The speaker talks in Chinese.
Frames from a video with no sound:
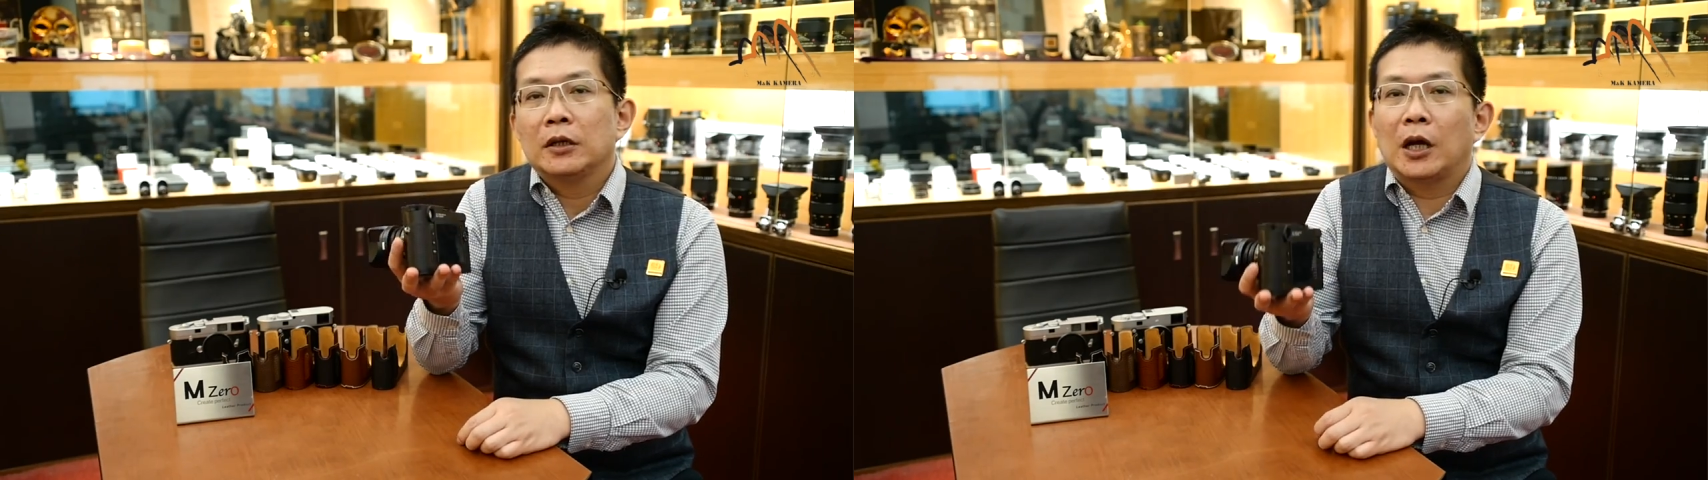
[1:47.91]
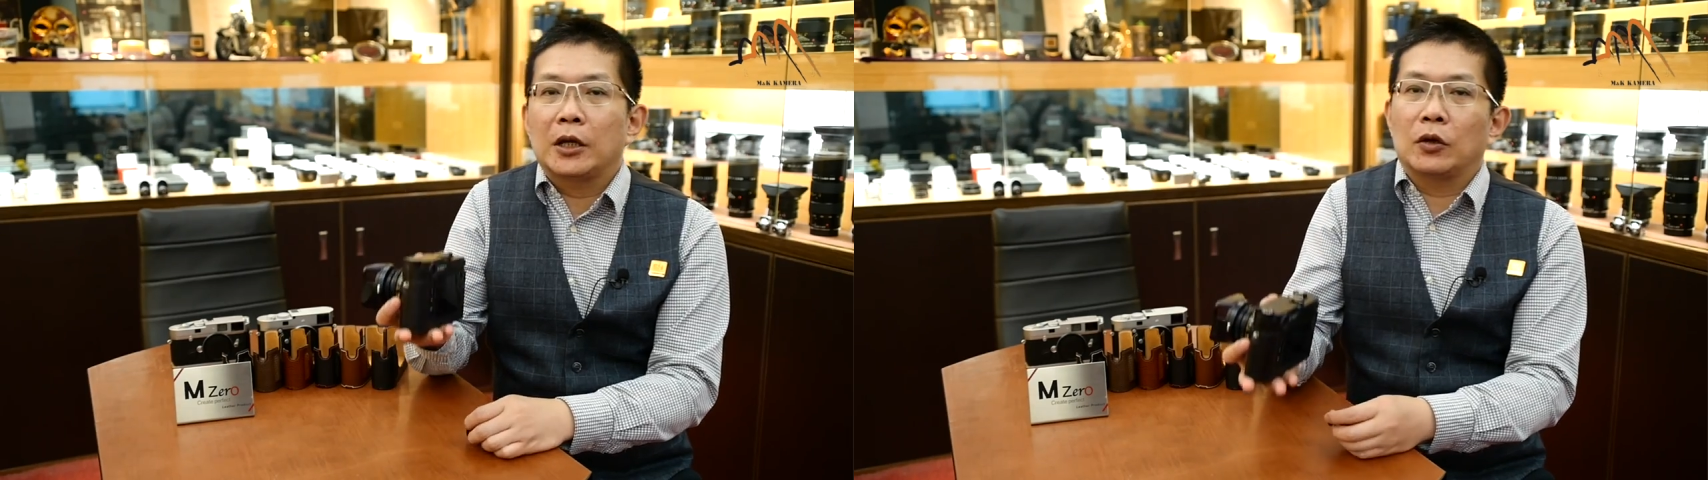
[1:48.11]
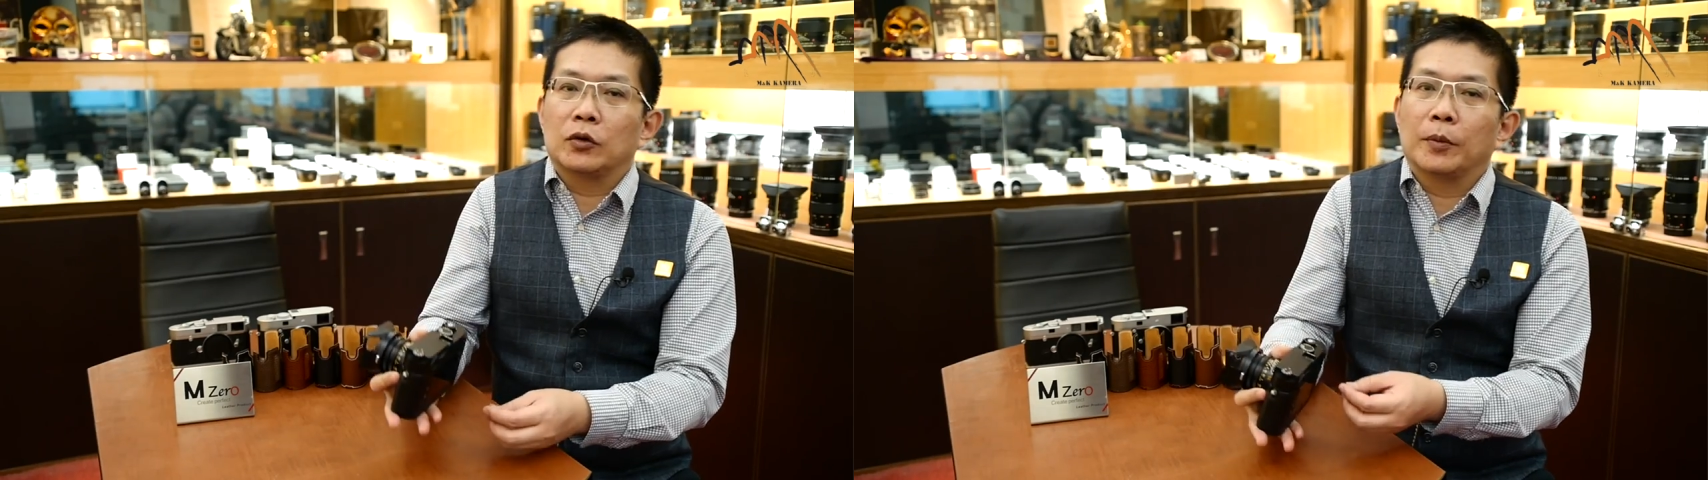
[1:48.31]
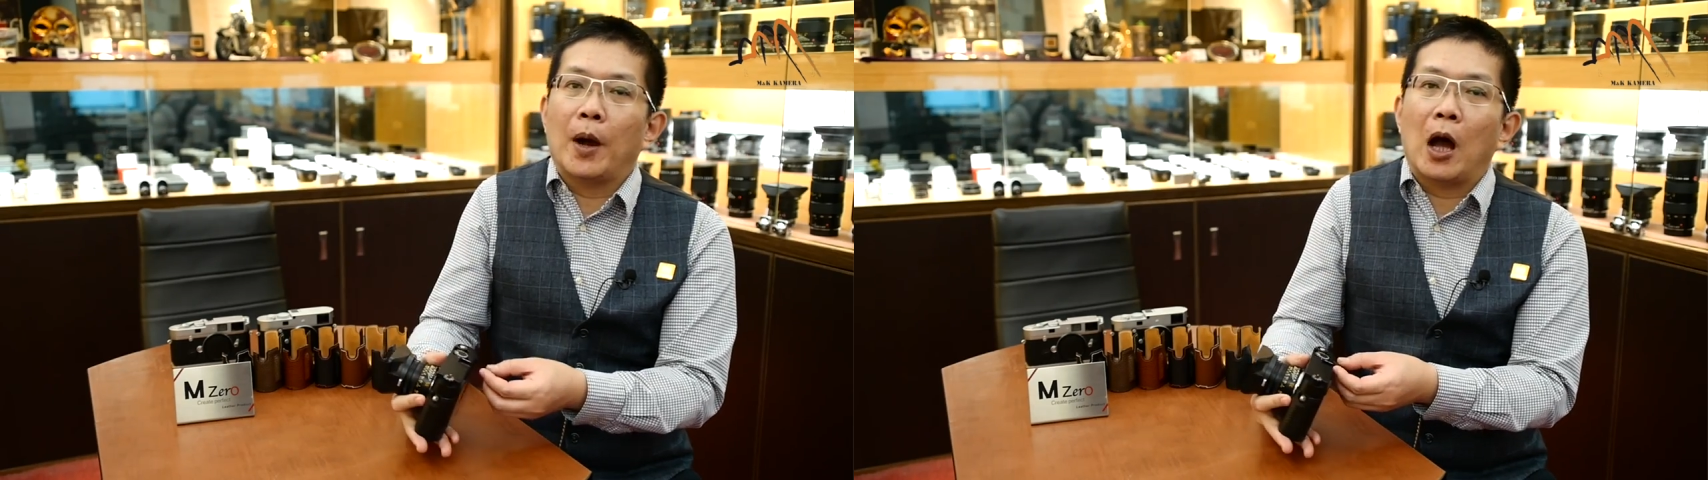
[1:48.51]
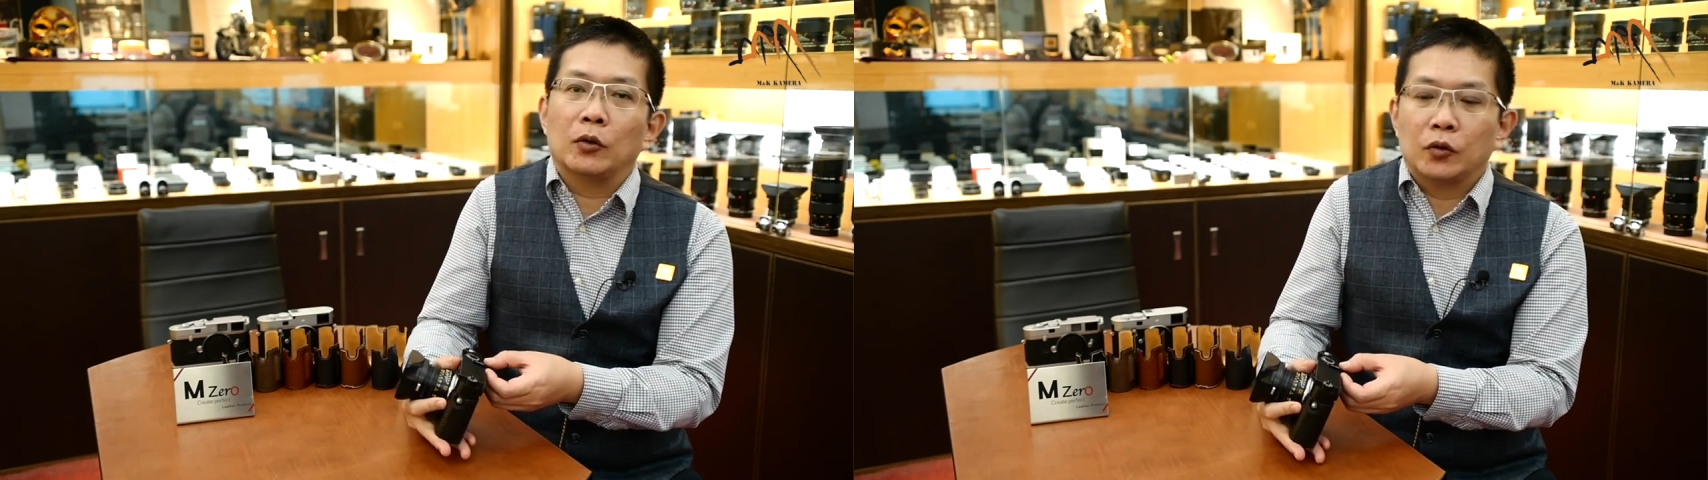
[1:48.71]
那有什么
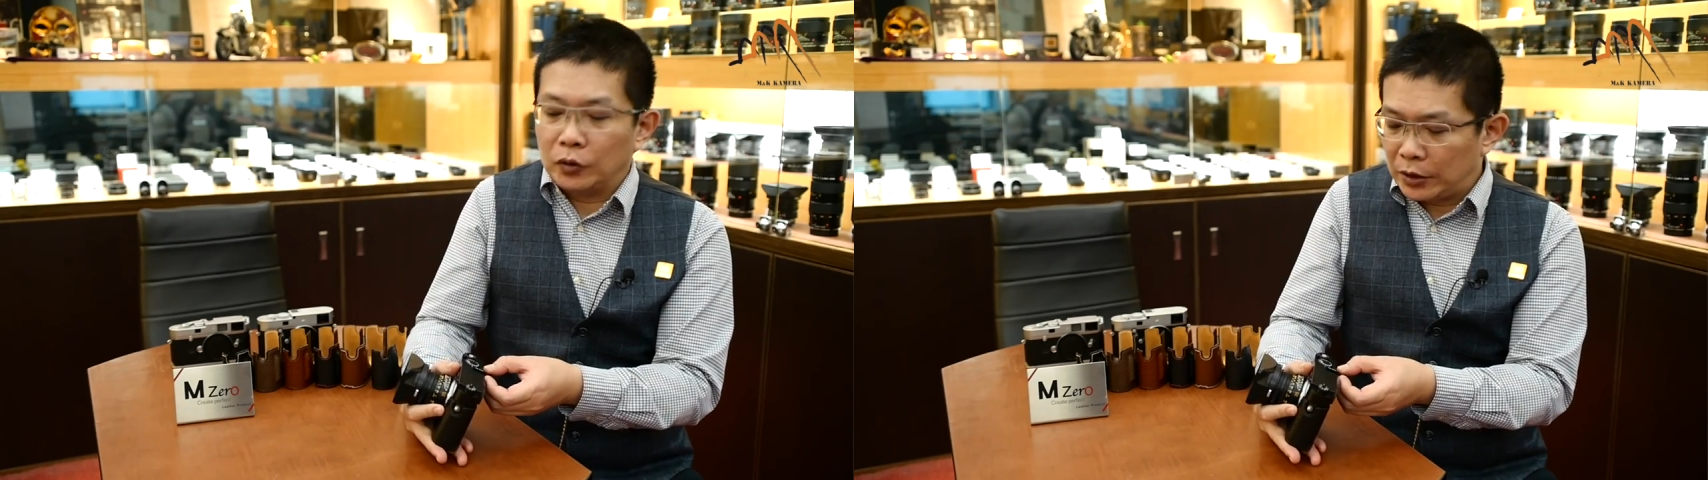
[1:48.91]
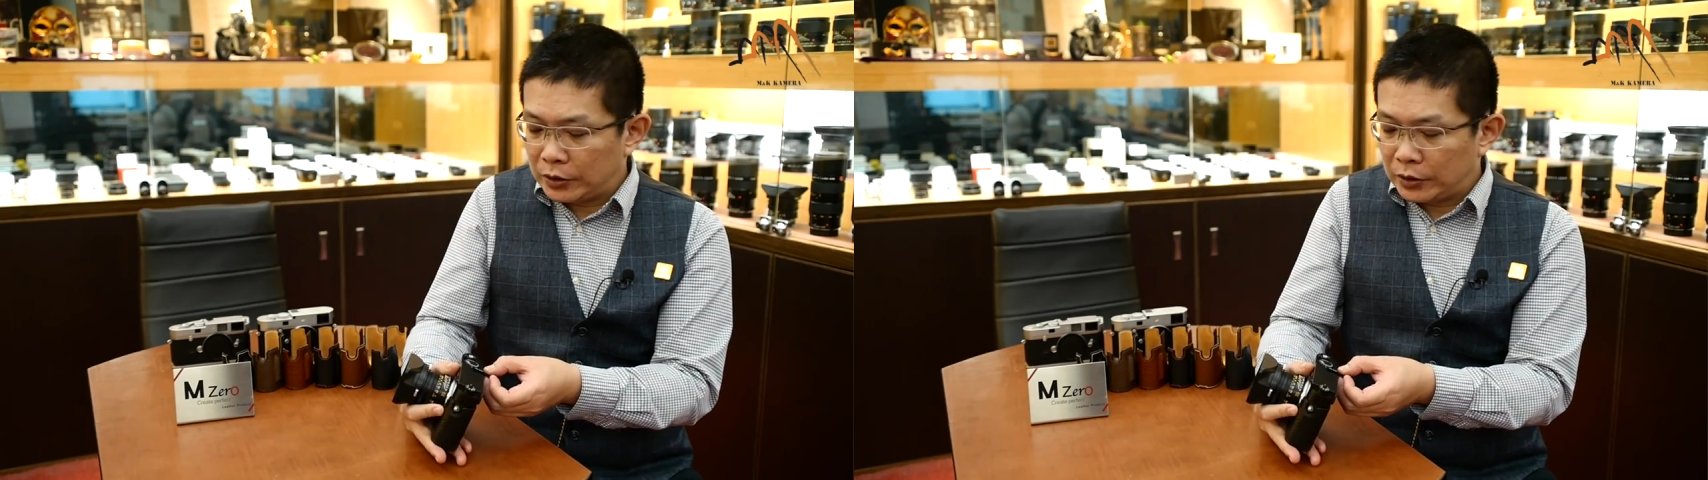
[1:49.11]
好处呢？